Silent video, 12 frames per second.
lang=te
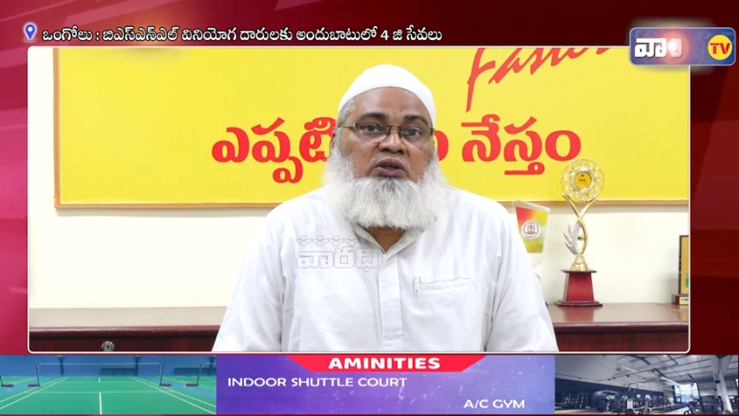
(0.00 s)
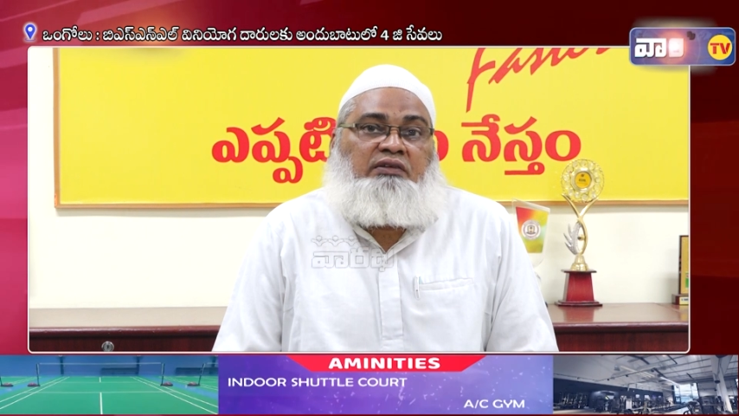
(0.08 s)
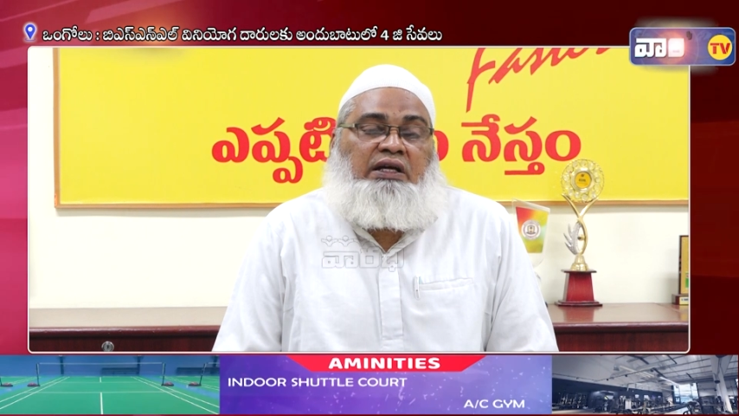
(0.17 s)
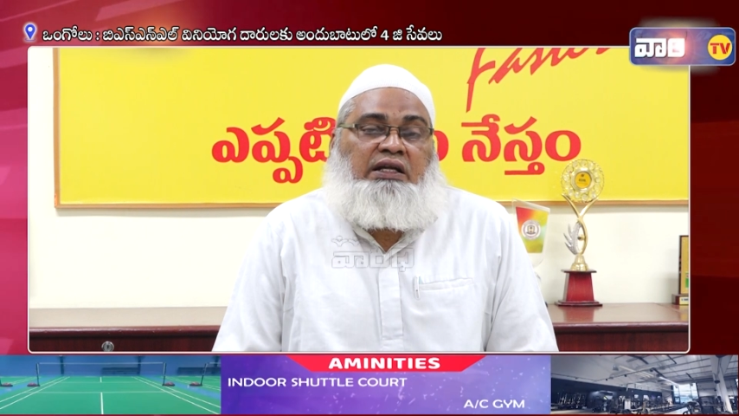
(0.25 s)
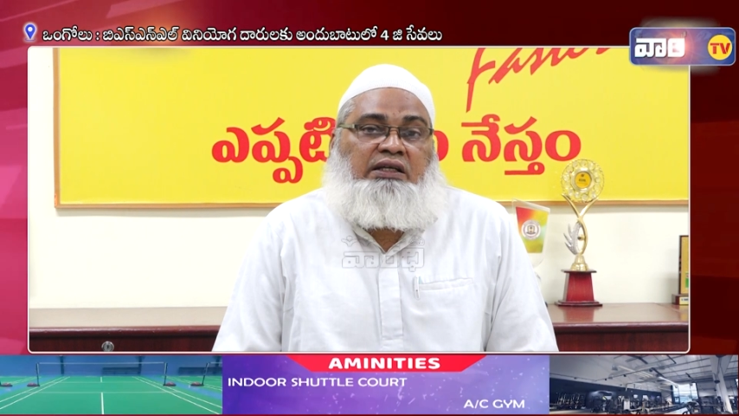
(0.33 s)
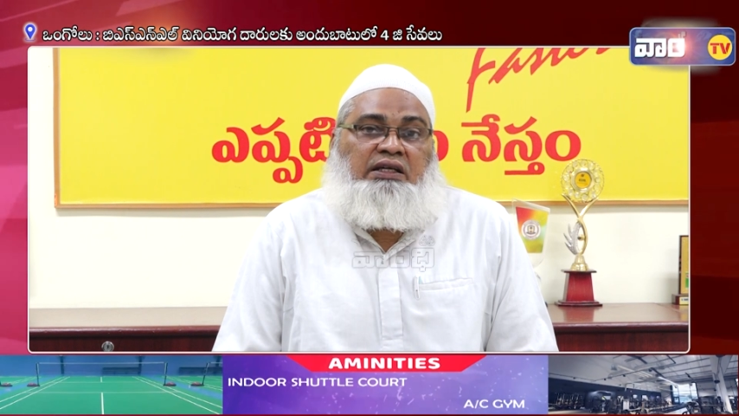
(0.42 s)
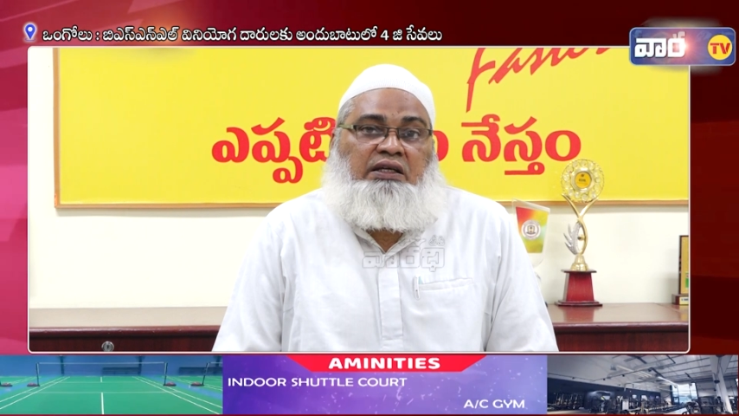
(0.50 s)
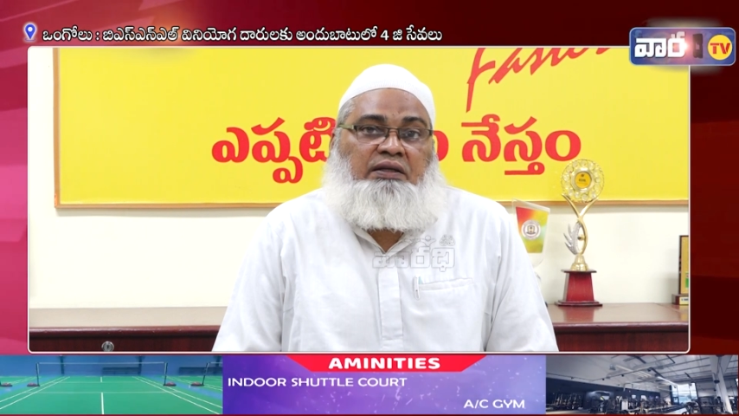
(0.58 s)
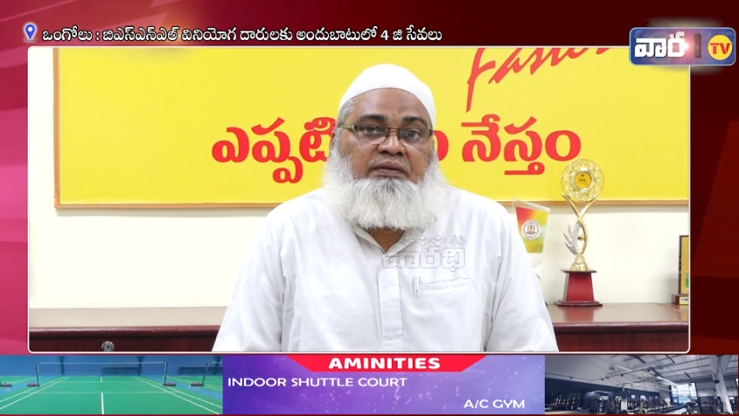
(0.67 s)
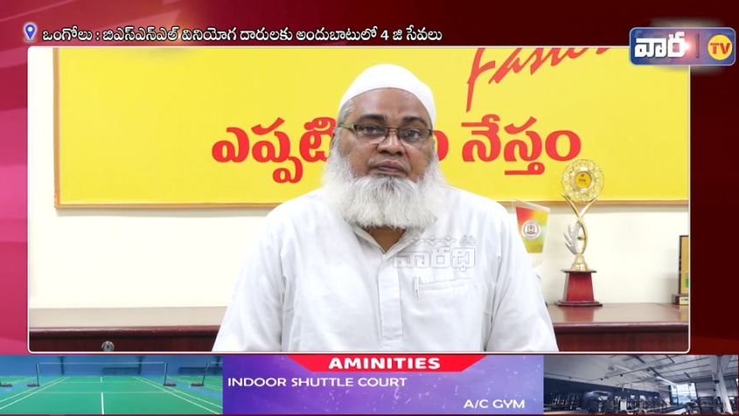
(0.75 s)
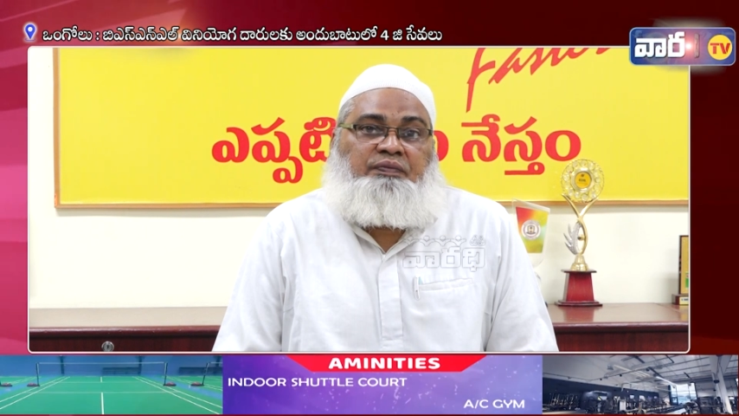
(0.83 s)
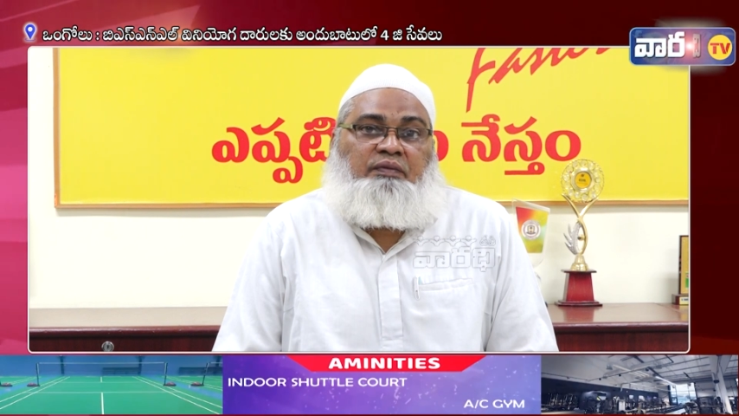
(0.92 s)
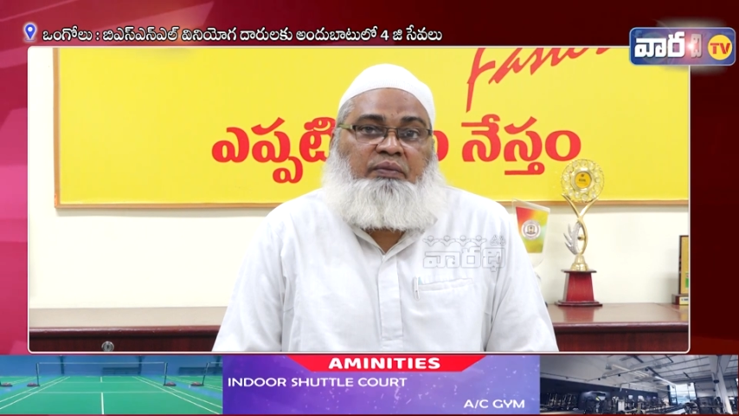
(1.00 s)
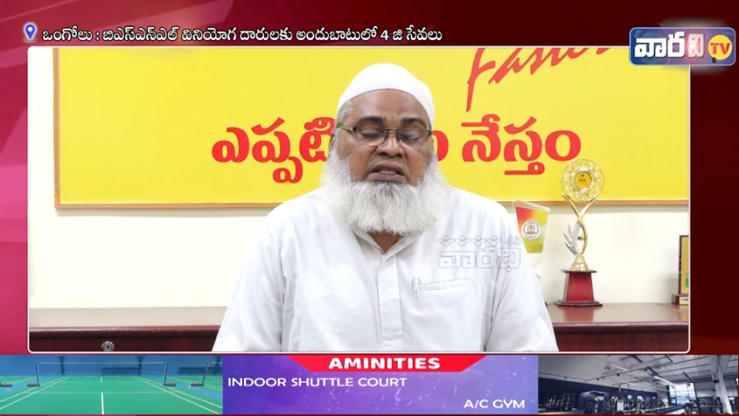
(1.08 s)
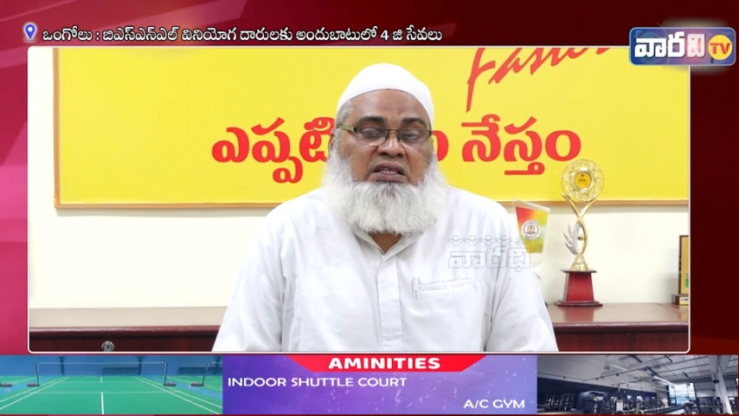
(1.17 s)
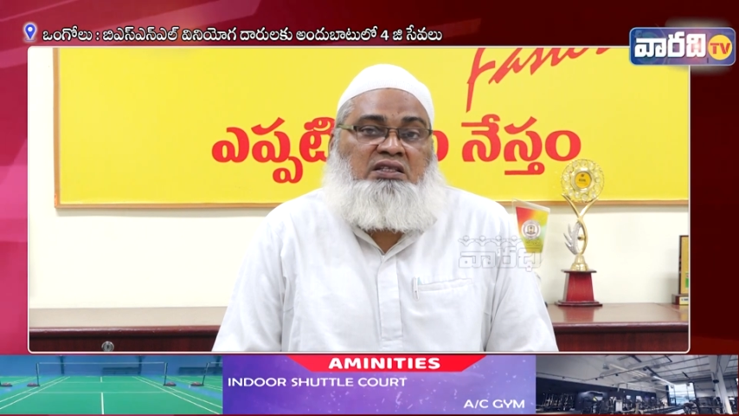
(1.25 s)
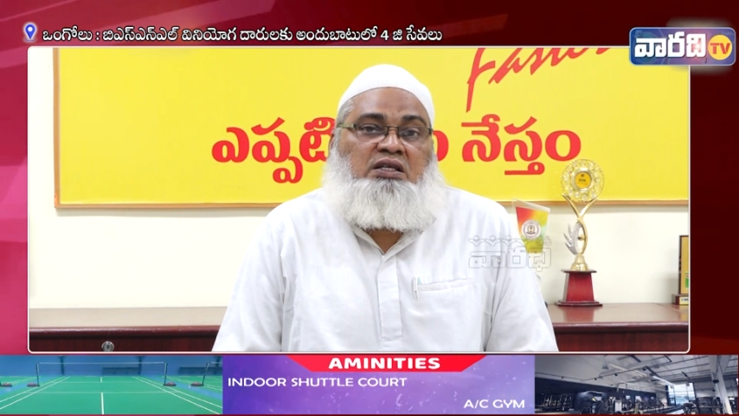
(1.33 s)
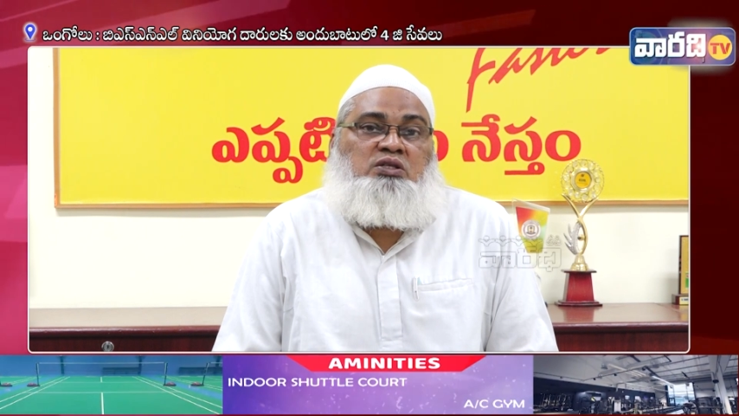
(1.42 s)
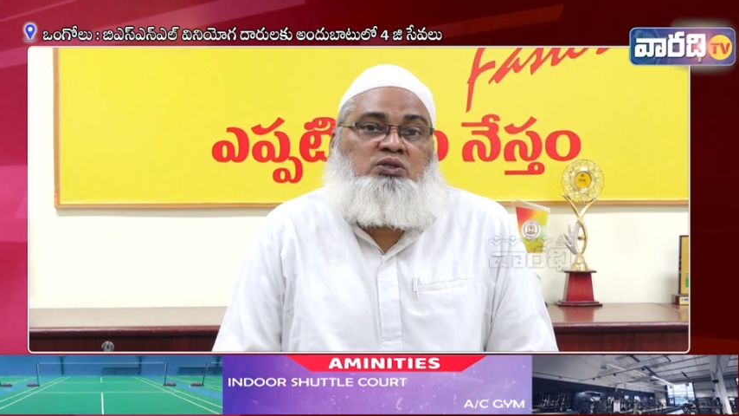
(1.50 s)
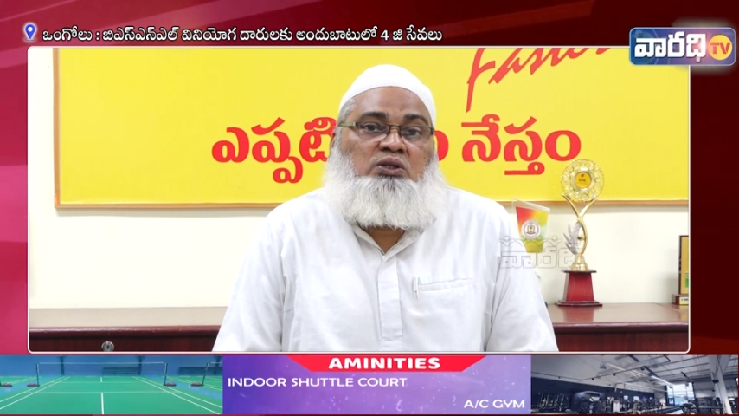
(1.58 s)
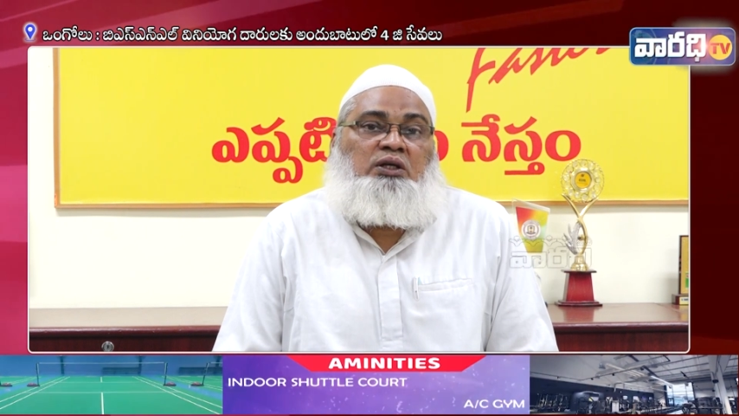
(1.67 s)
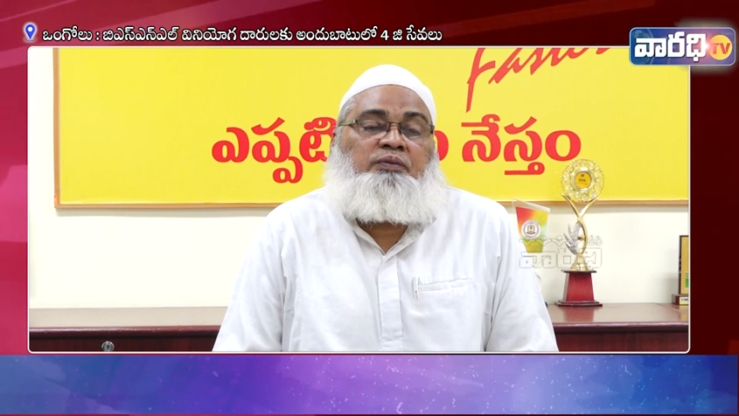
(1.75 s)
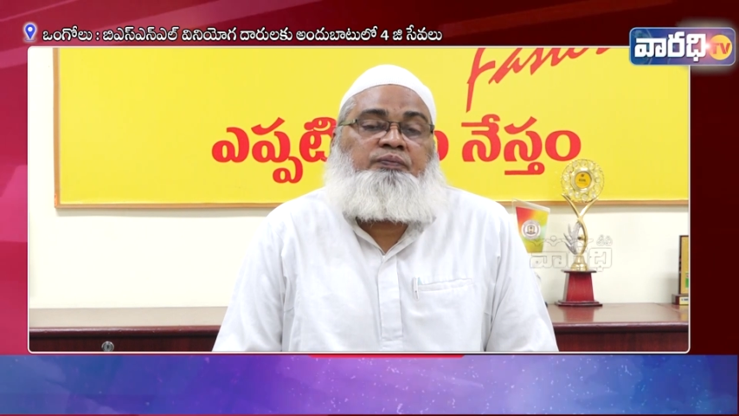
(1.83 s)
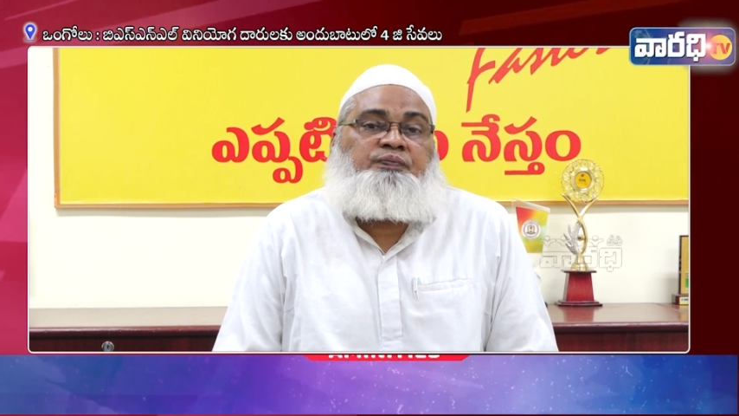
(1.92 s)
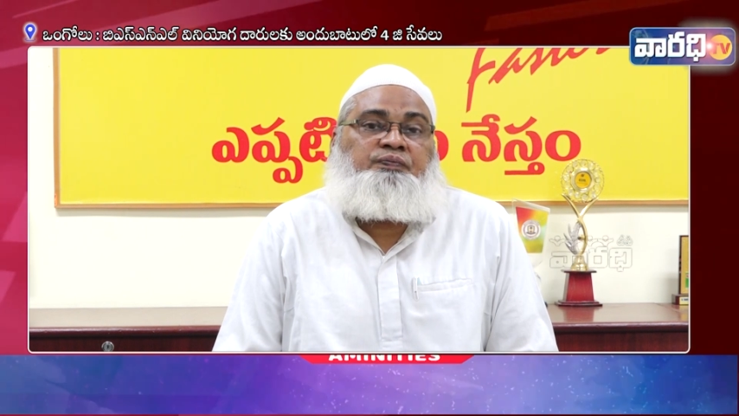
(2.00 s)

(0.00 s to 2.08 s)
ఇవ్వడానికి ప్రయత్నం చేస్తున్నాం